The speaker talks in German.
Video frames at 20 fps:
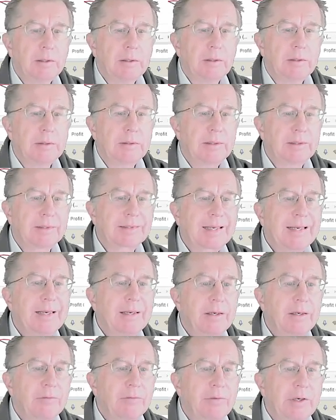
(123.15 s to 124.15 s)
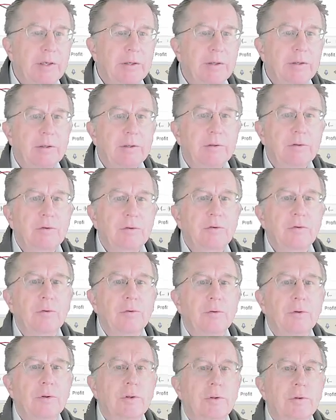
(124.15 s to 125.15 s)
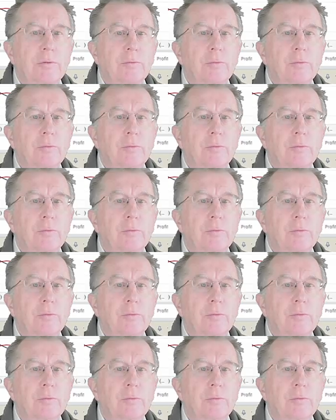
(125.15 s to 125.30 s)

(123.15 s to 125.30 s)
äh, das Gegengewicht zur